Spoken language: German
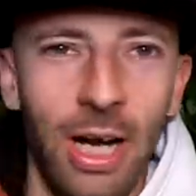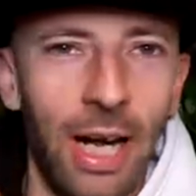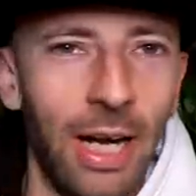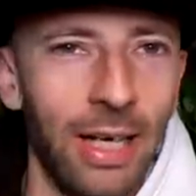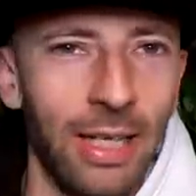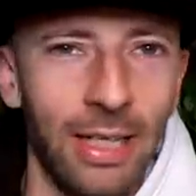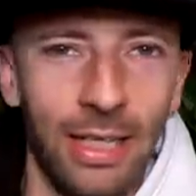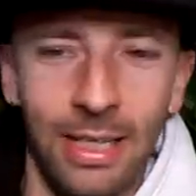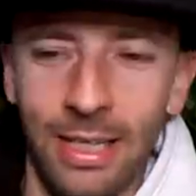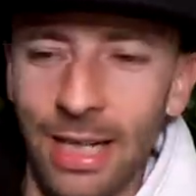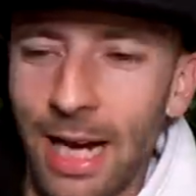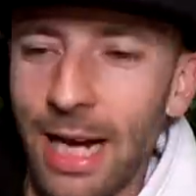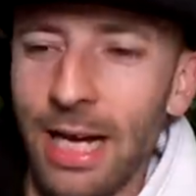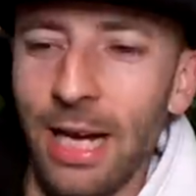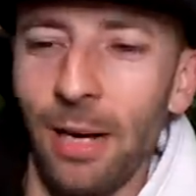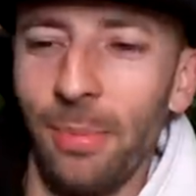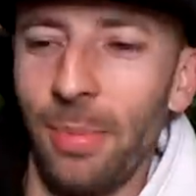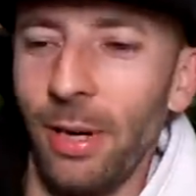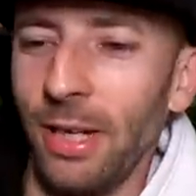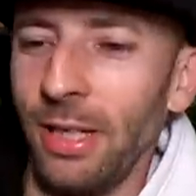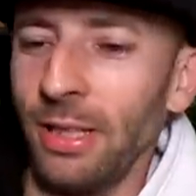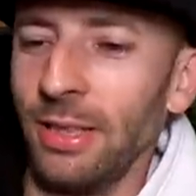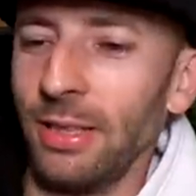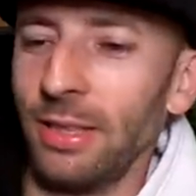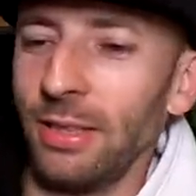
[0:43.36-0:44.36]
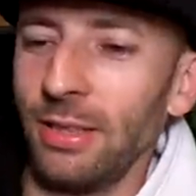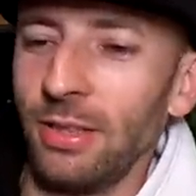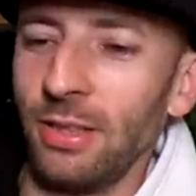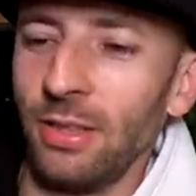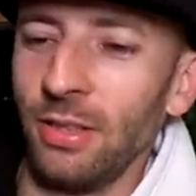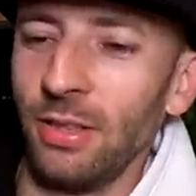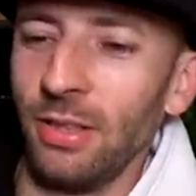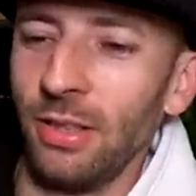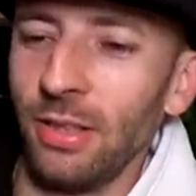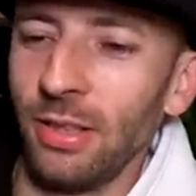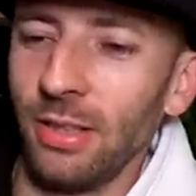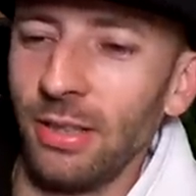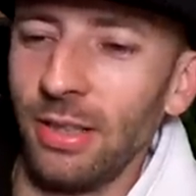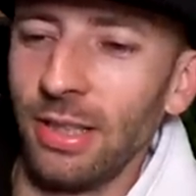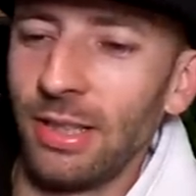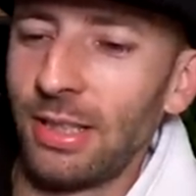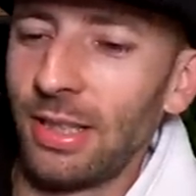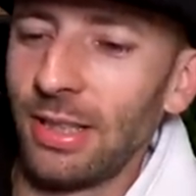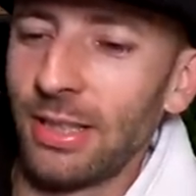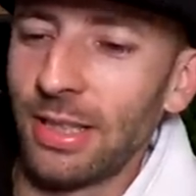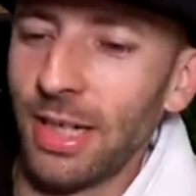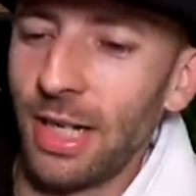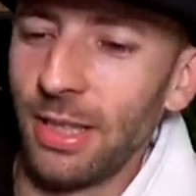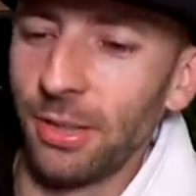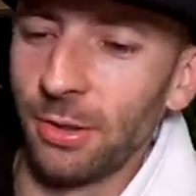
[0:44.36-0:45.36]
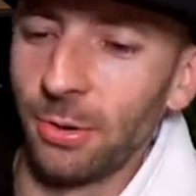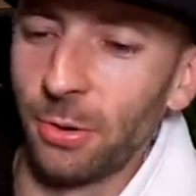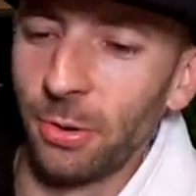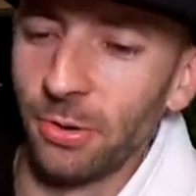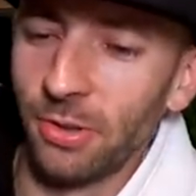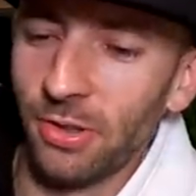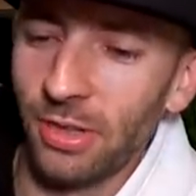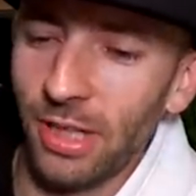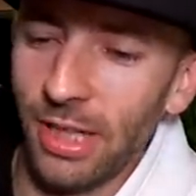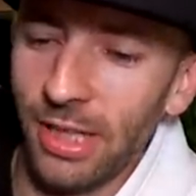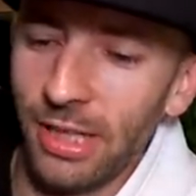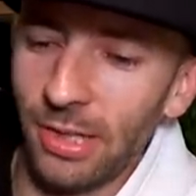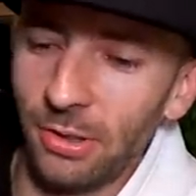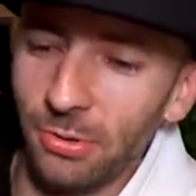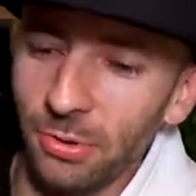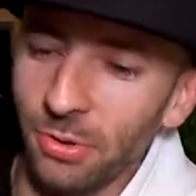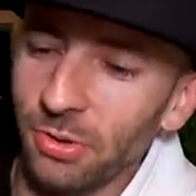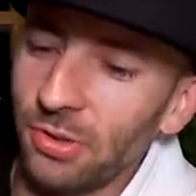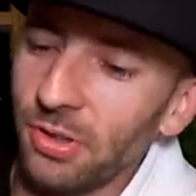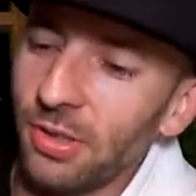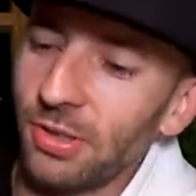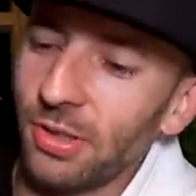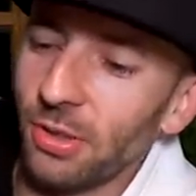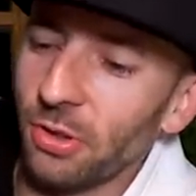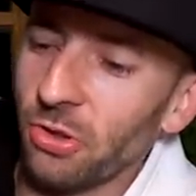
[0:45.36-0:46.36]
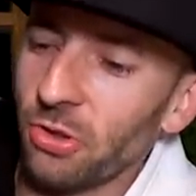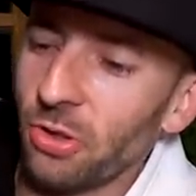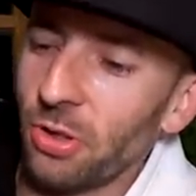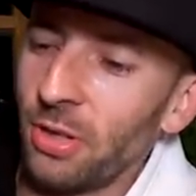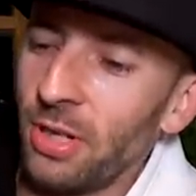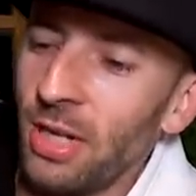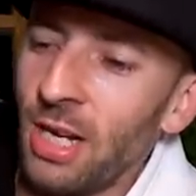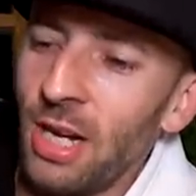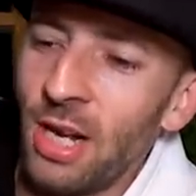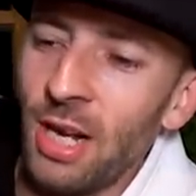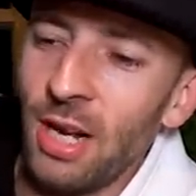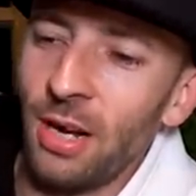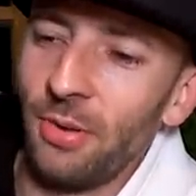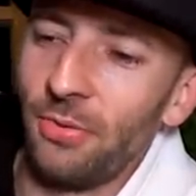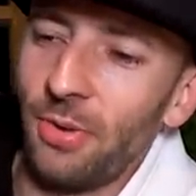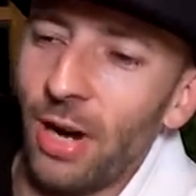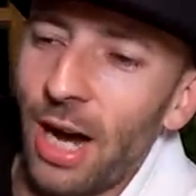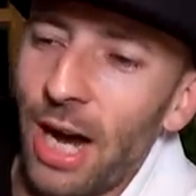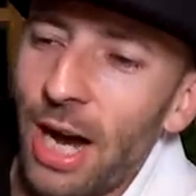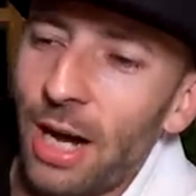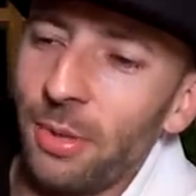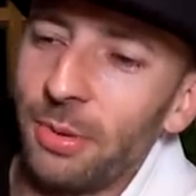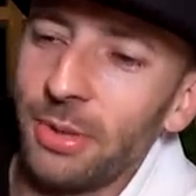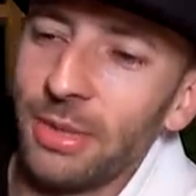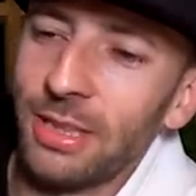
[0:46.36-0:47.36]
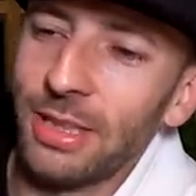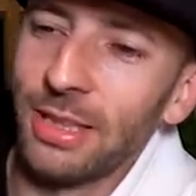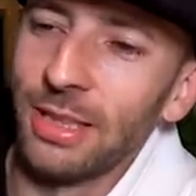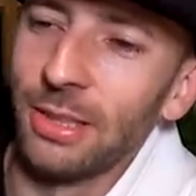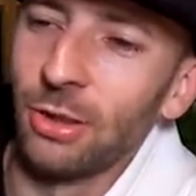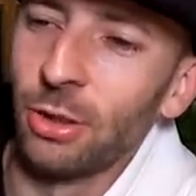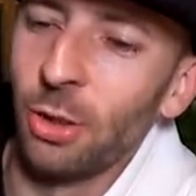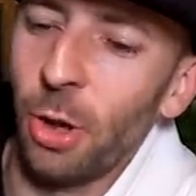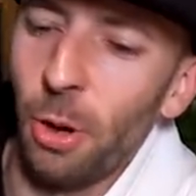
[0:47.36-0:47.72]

ein geiler Ball. Richtig geiles Kunstleder und du siehst auch schon verarbeitet,